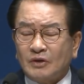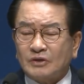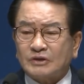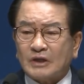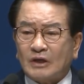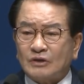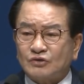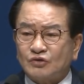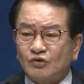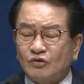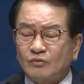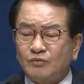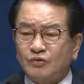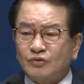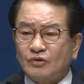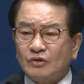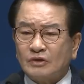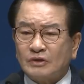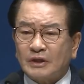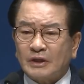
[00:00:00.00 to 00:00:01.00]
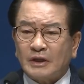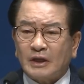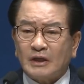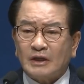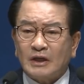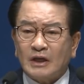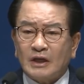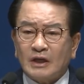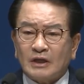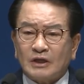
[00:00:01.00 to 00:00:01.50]
그 찬송을 부를
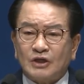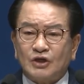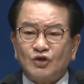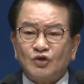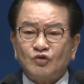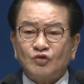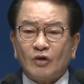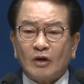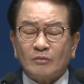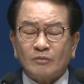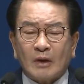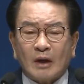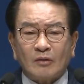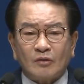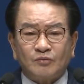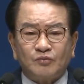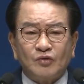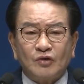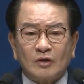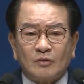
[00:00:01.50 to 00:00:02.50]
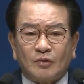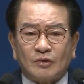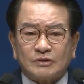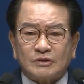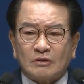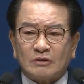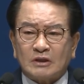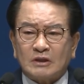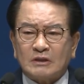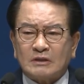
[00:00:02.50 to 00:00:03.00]
때에 기도한 마음을
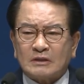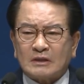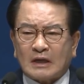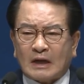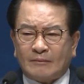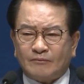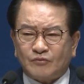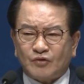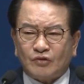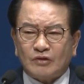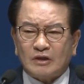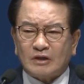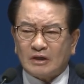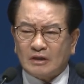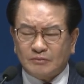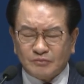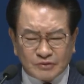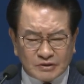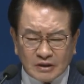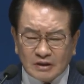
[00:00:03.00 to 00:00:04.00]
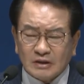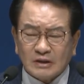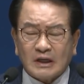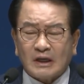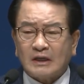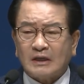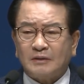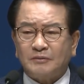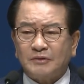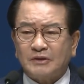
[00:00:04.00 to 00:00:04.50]
불러보세요. 그 감동이 엄청
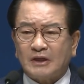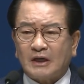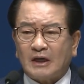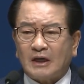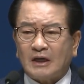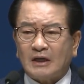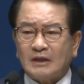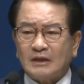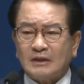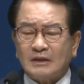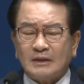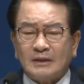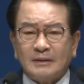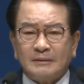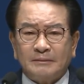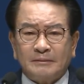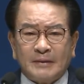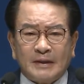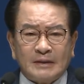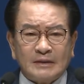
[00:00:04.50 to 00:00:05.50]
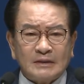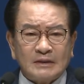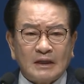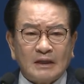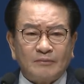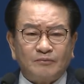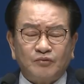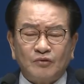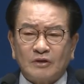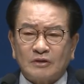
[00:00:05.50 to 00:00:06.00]
은혜가 됩니다.
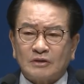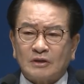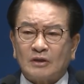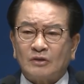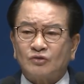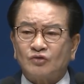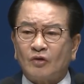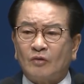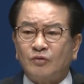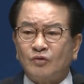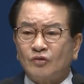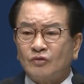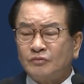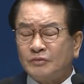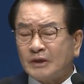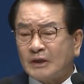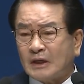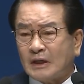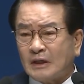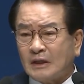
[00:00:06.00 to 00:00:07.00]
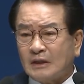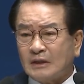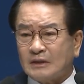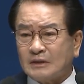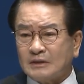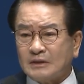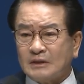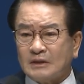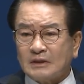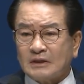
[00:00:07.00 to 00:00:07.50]
맨날 불렀던 거 또 부릅니까?
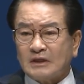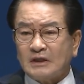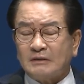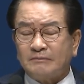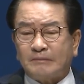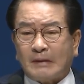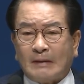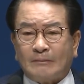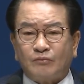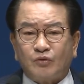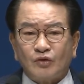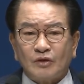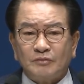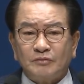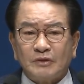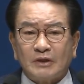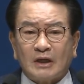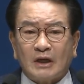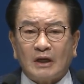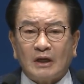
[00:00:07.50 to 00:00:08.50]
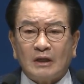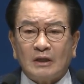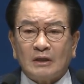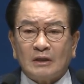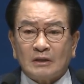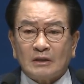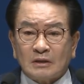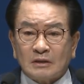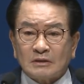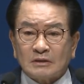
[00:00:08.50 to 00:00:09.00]
그런 반복입니까?
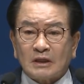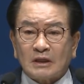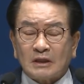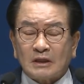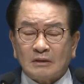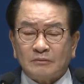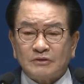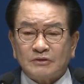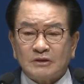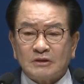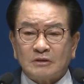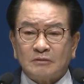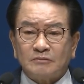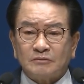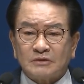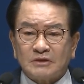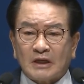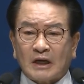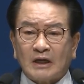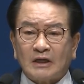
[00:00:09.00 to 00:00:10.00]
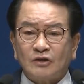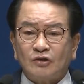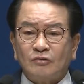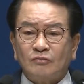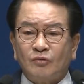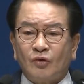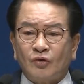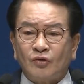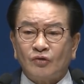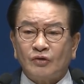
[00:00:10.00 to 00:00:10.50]
그 사람 지금
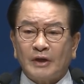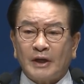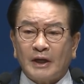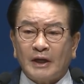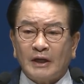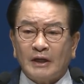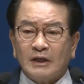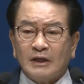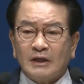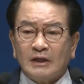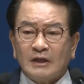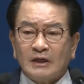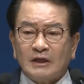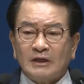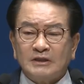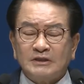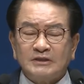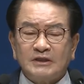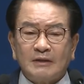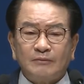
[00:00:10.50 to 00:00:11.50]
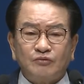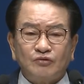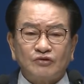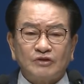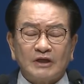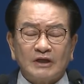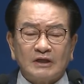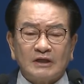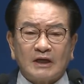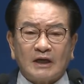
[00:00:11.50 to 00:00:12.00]
자기도 모르게
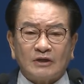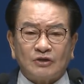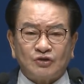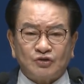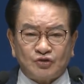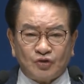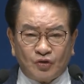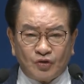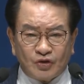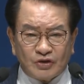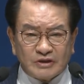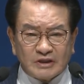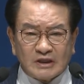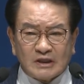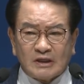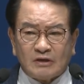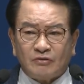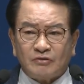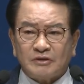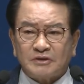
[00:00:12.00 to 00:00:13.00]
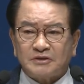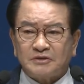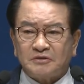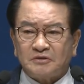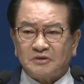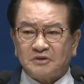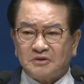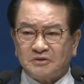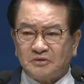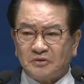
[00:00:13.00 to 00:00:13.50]
언제부터인가 종교생활하고
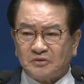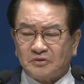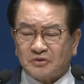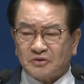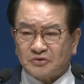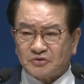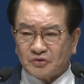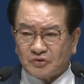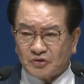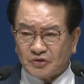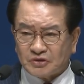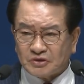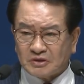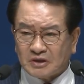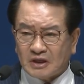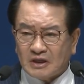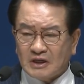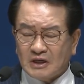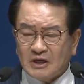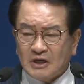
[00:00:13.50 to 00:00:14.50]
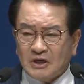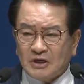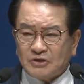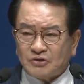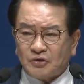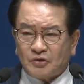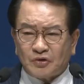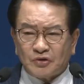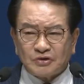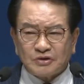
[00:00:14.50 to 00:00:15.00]
있어요. 기독교 종교생활.
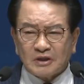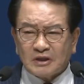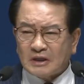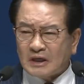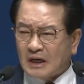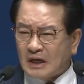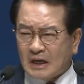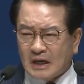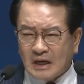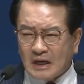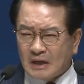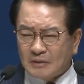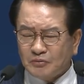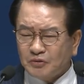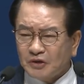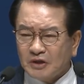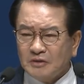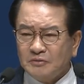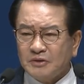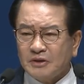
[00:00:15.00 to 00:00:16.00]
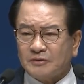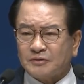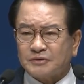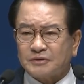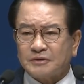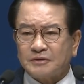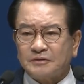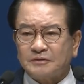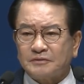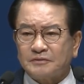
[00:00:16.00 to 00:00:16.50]
종교생활 아무 의미
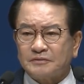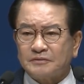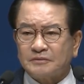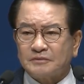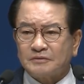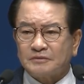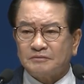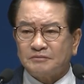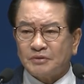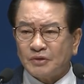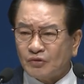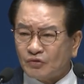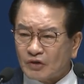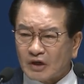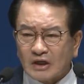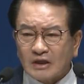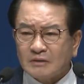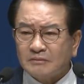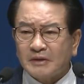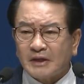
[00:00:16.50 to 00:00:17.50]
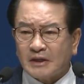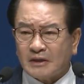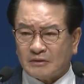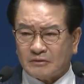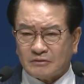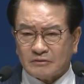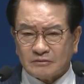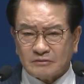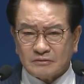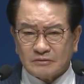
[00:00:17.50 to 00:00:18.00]
없어요. 피곤하기만
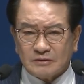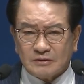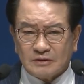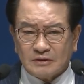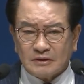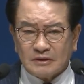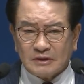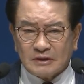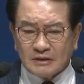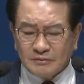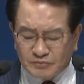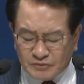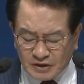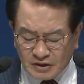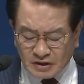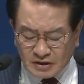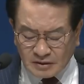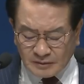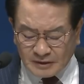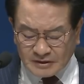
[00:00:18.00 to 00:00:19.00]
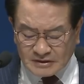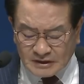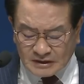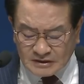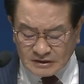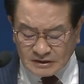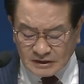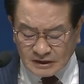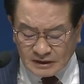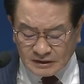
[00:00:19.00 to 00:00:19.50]
해요. 힘들기만
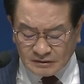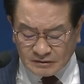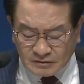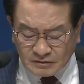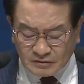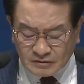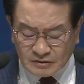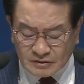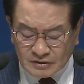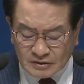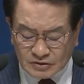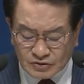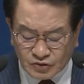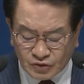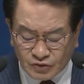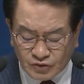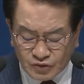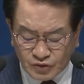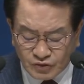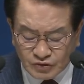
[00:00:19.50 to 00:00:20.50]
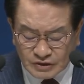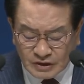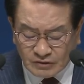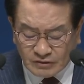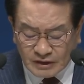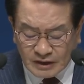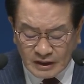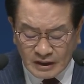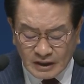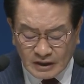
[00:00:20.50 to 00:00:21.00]
짜증나요. 종교
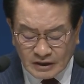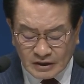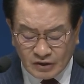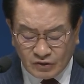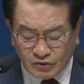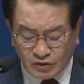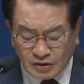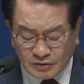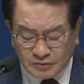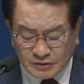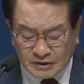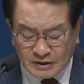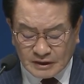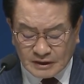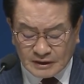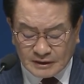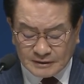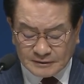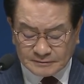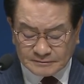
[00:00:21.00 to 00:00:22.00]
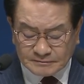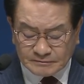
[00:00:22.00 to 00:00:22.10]
생활의 결론입니다.